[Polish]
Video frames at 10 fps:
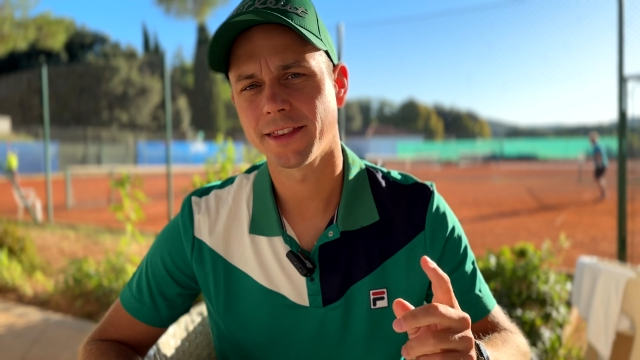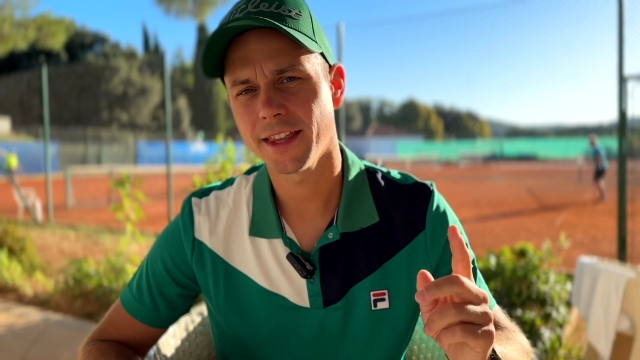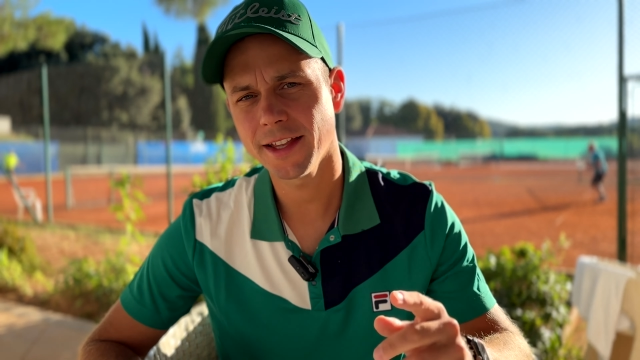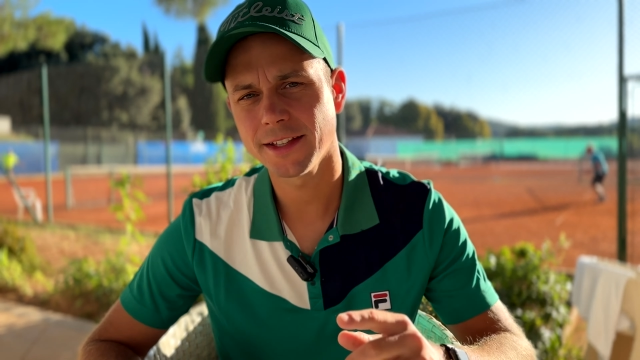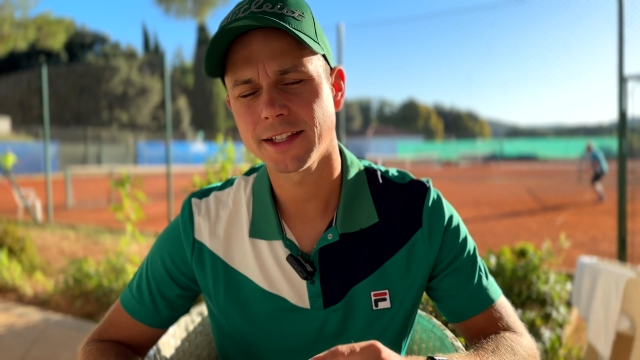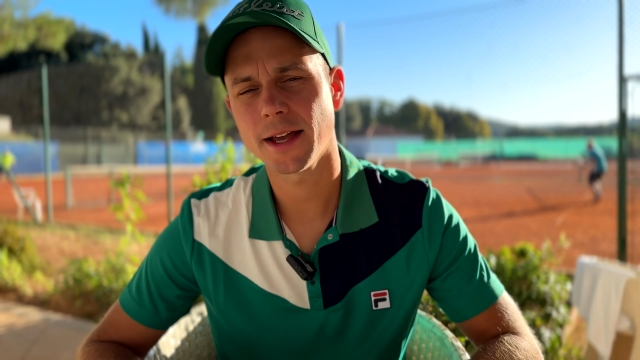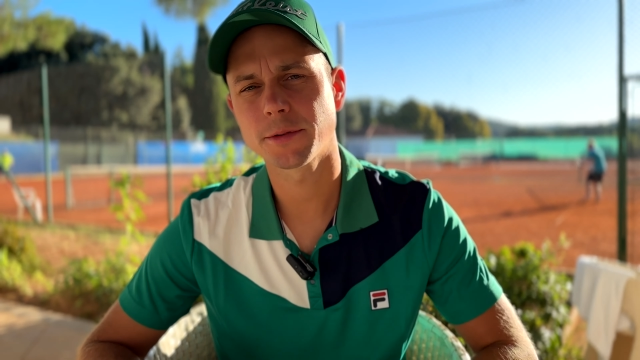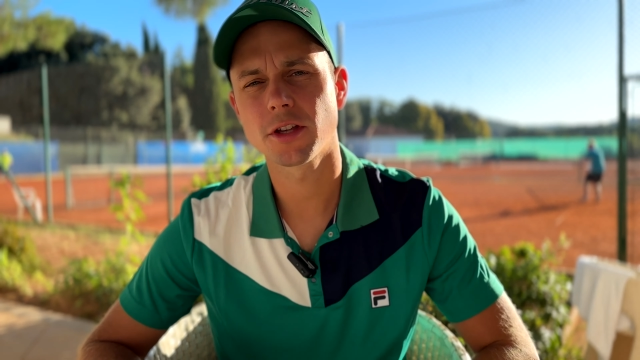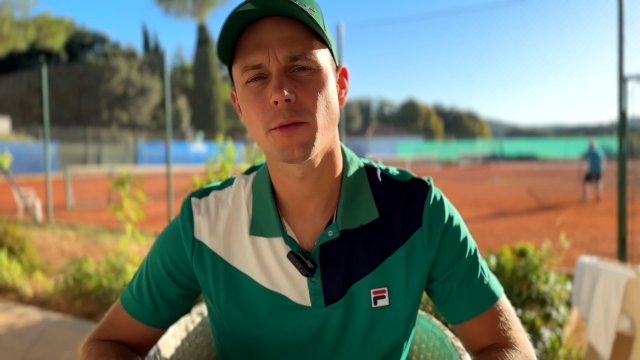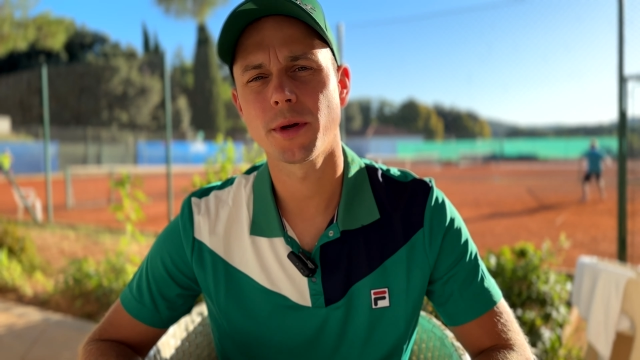
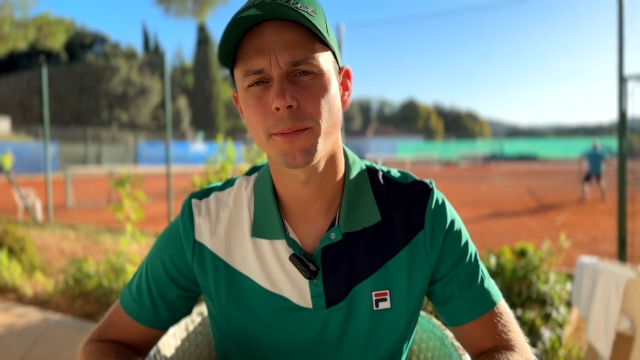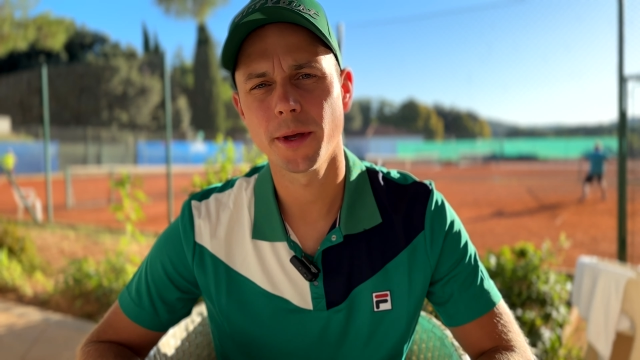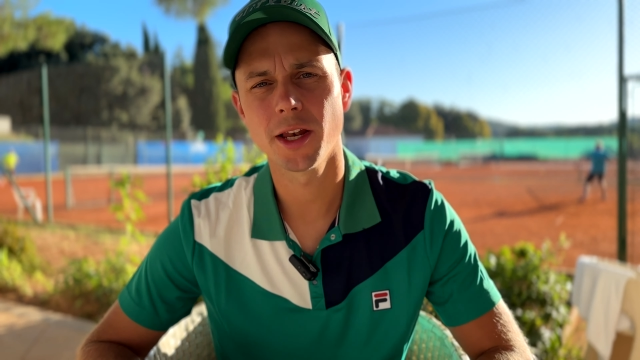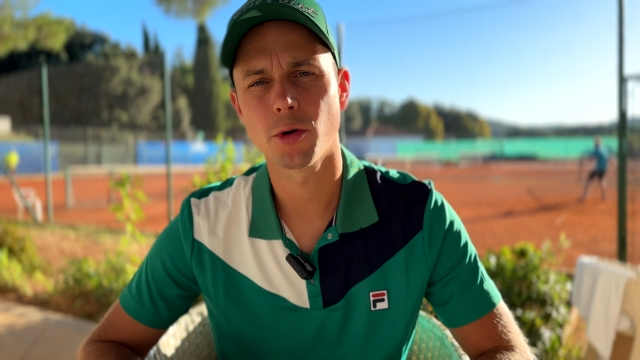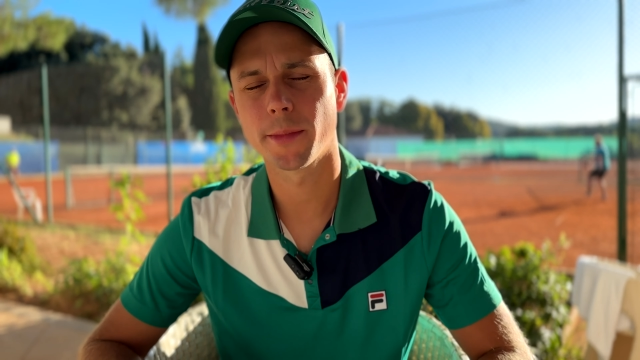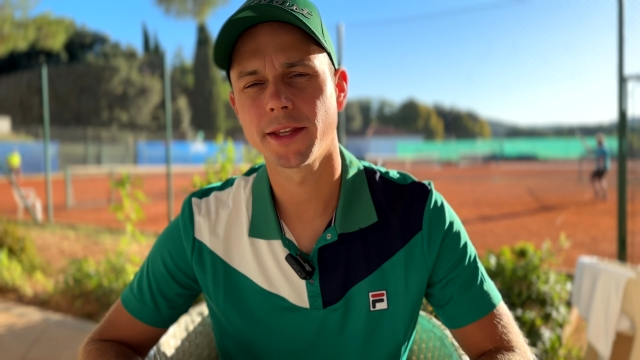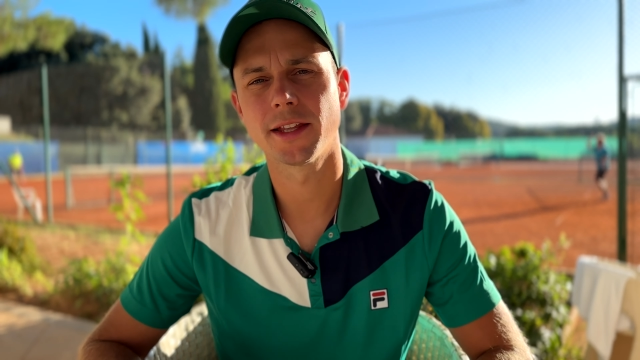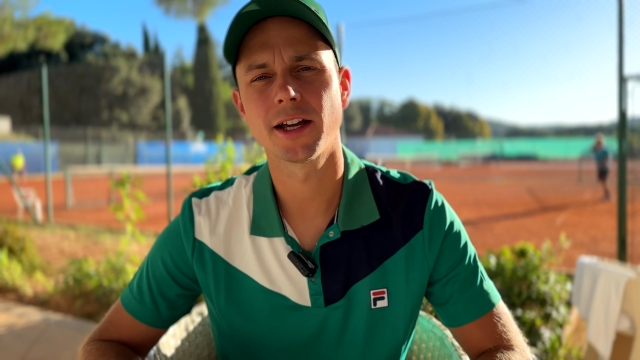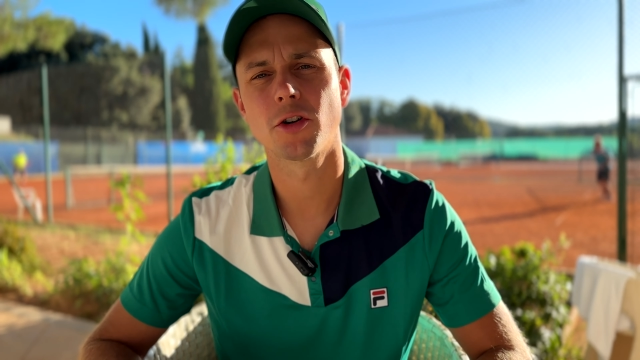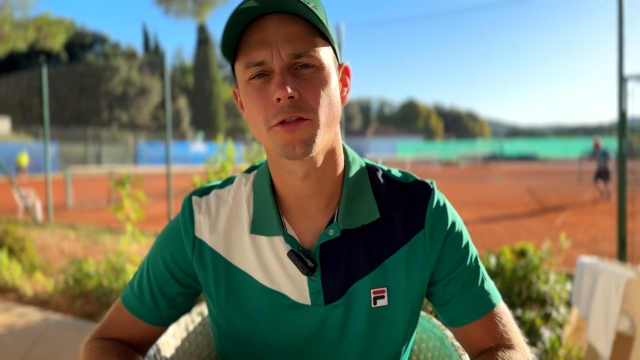teniscamps.pl łamane
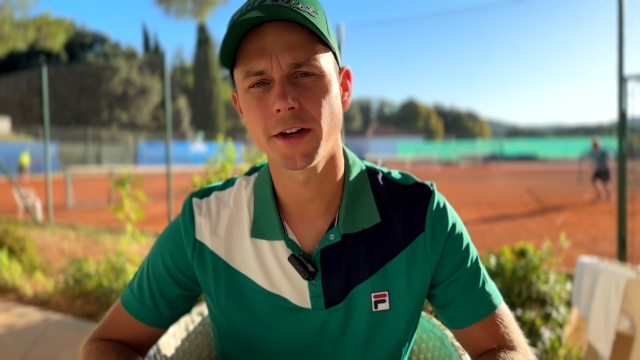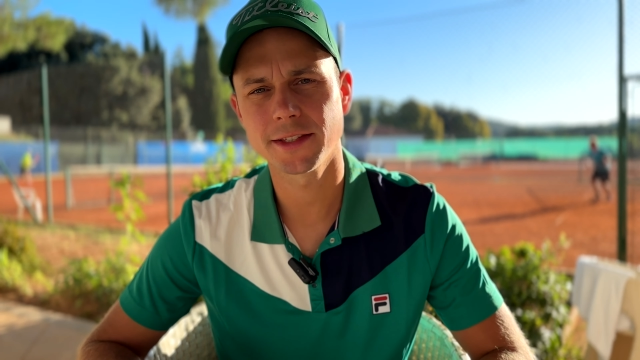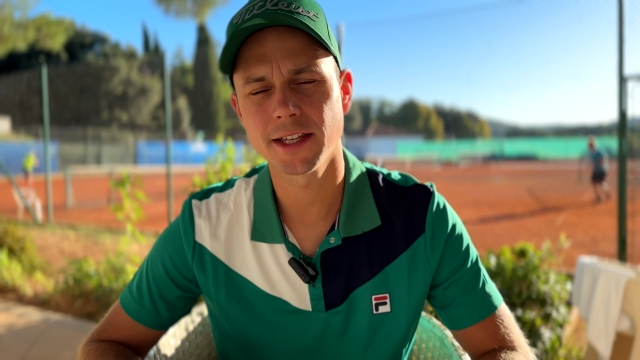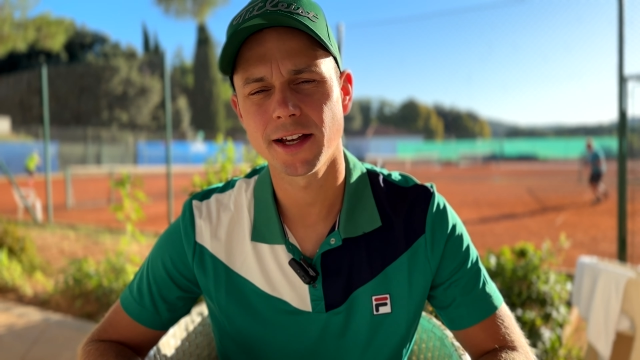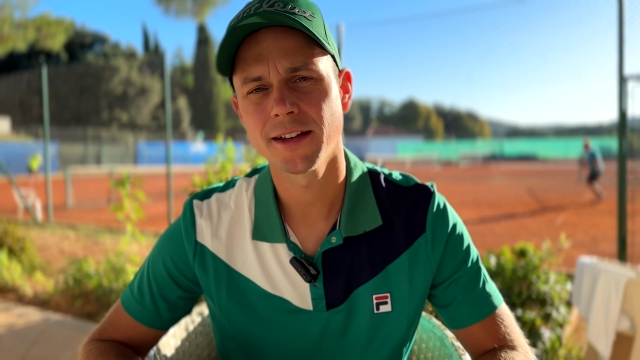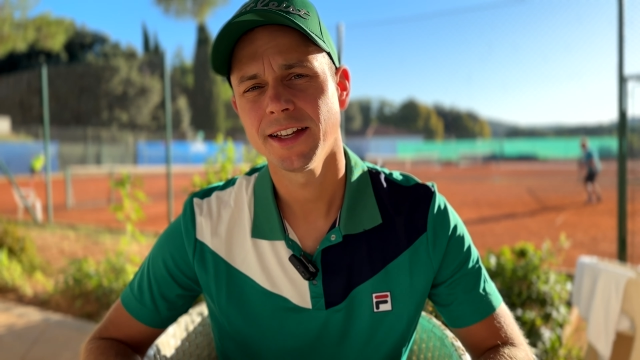na Chorwacja